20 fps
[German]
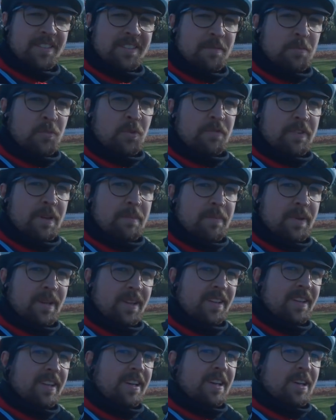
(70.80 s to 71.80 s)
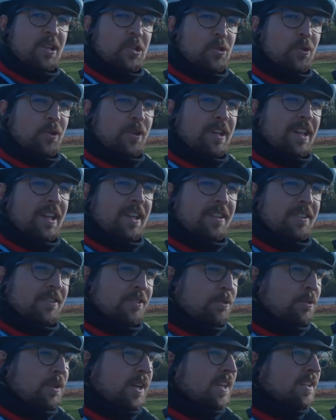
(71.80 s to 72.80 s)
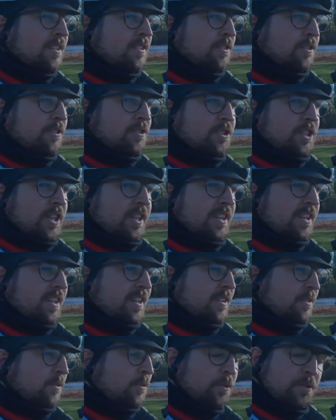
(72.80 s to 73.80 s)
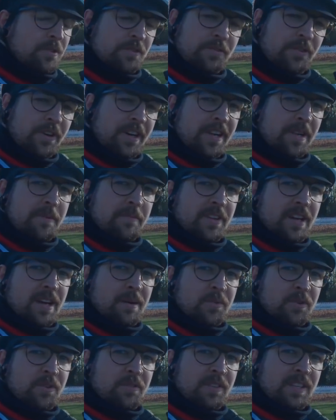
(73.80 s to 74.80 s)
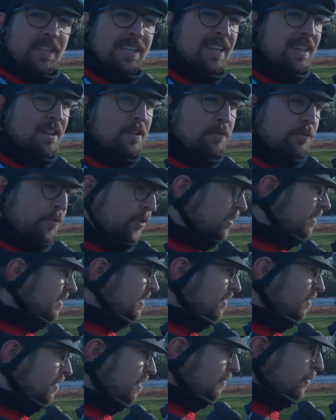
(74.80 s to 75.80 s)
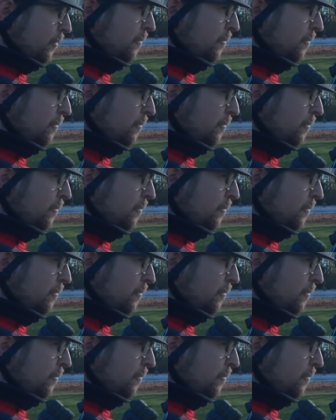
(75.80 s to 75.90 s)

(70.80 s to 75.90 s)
dass im November noch so geil die Sonne scheinen kann. Und vor allem, wir haben irgendwie 14 oder